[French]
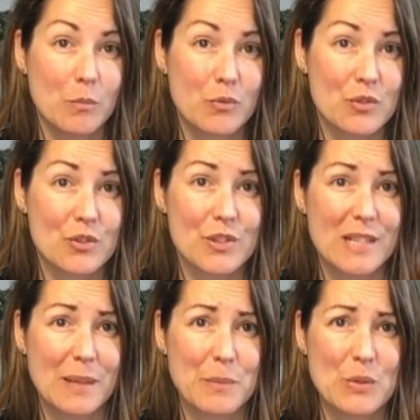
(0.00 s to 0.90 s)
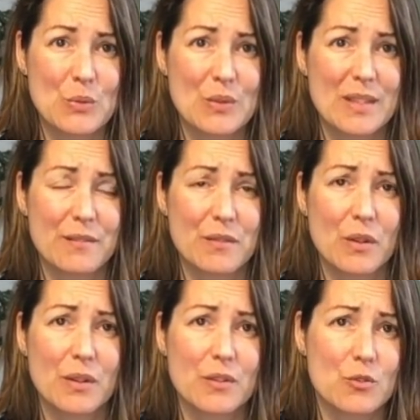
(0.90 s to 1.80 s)
pour changer l'habitude des
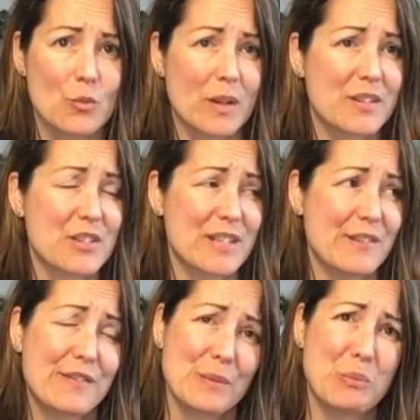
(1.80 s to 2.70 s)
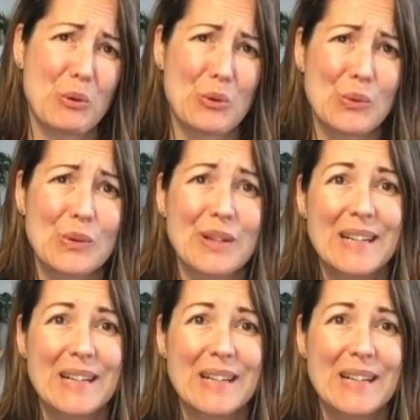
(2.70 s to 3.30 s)
vlogs, je crois que j'en ai fait beaucoup.